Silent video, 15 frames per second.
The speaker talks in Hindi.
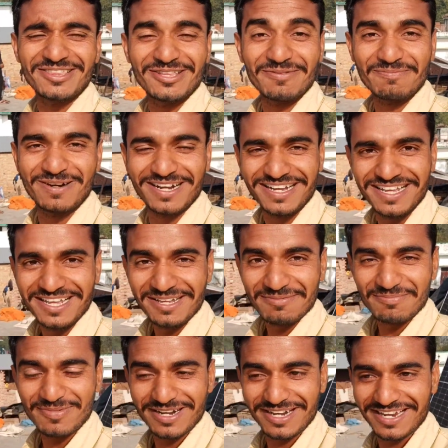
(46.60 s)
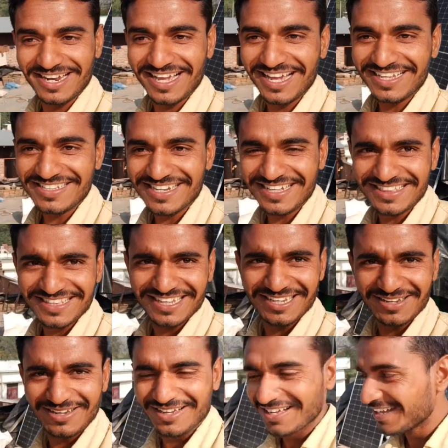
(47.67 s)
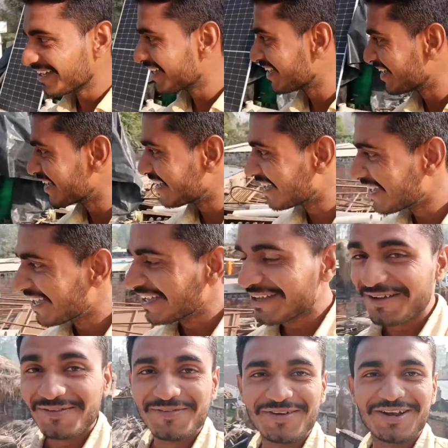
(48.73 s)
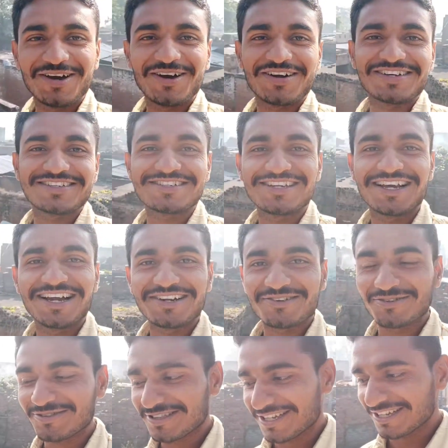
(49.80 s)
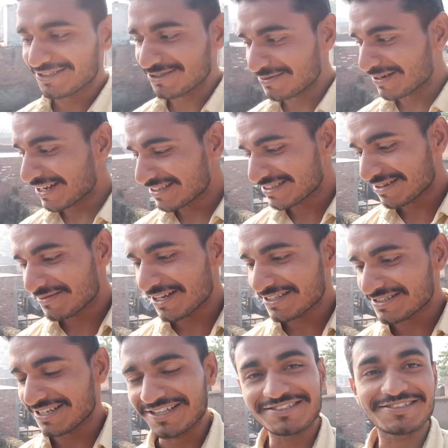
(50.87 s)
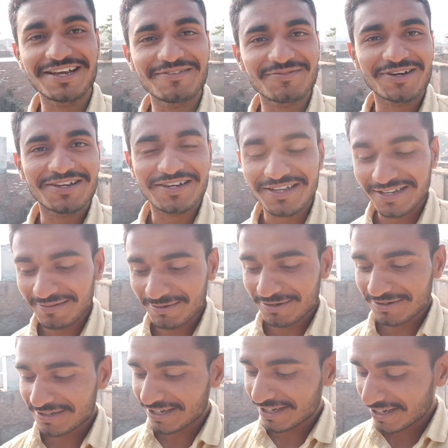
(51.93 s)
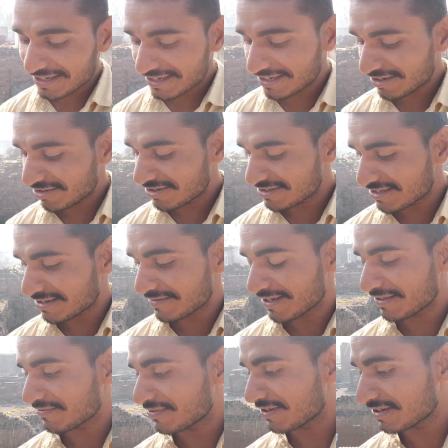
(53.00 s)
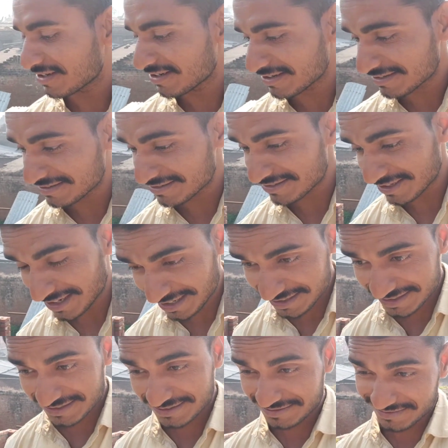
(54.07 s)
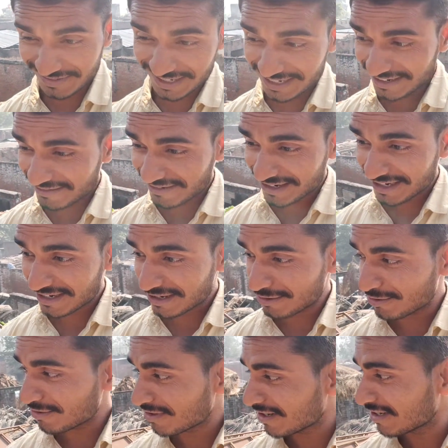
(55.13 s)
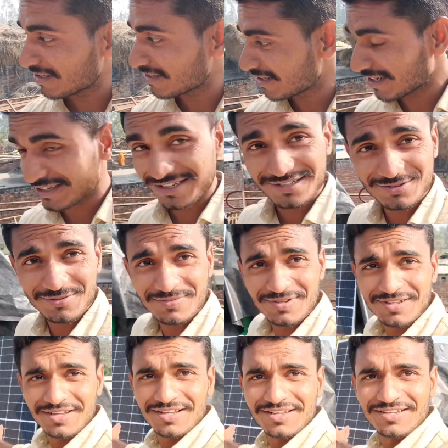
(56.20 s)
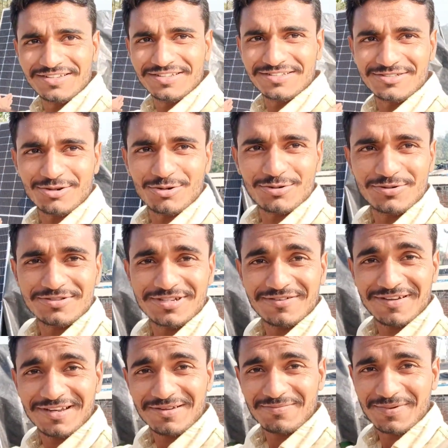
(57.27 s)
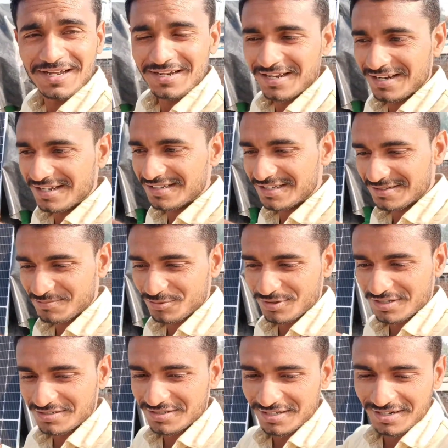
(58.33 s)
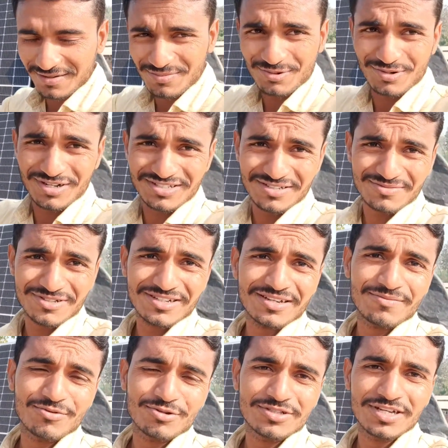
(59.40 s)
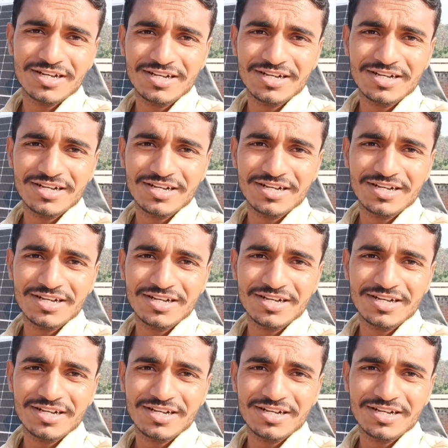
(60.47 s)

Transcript: ये तो पगला जाते हैं ब्लॉग स्टार्ट होते ही तो भाई साहब आज छत साफ़ कर रहे हैं हम लोग यहाँ की और इसके बाद फिर आज वेल्डिंग वगैरह होगा इनका ये जो ये सौर ऊर्जा वाला पैनल है ये पूरा सेटअप होगा जब सेटअप हो